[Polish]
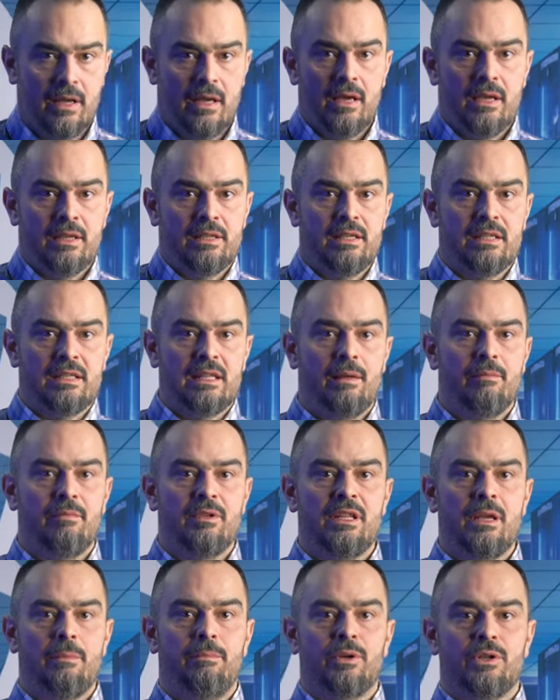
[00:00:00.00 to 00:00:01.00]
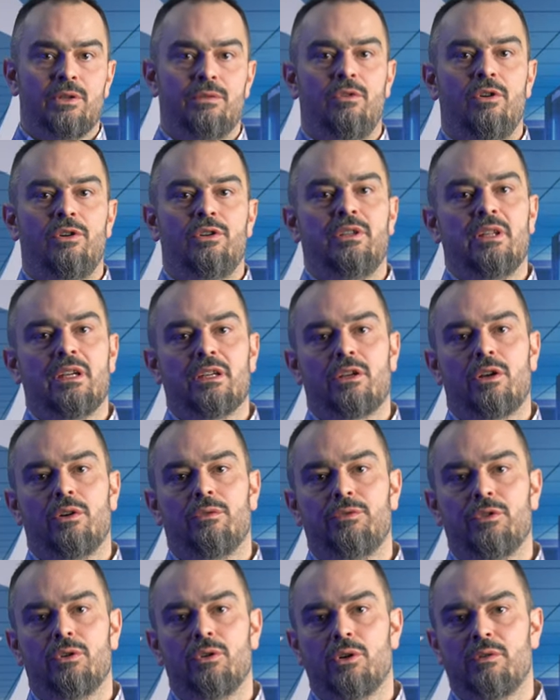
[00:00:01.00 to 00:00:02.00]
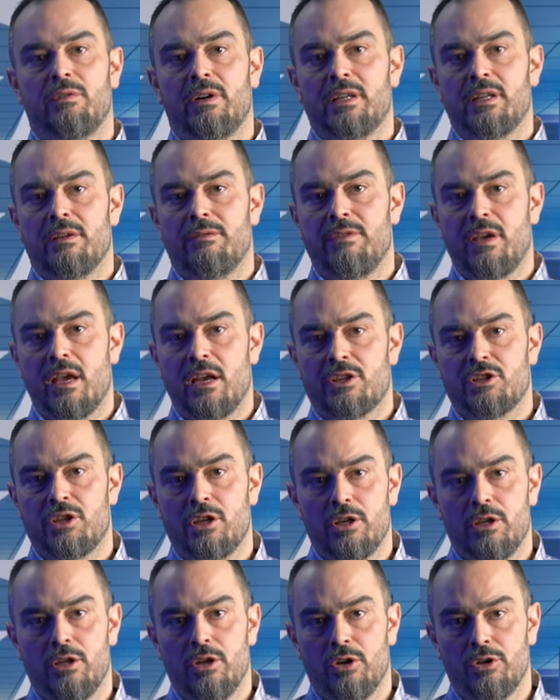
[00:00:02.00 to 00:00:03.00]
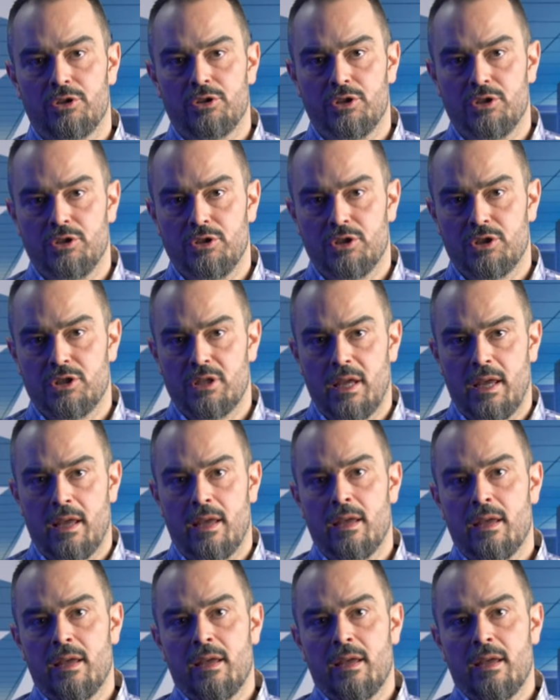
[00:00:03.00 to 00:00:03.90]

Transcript: System nie pozwoli na skonfigurowanie większej ilości niż te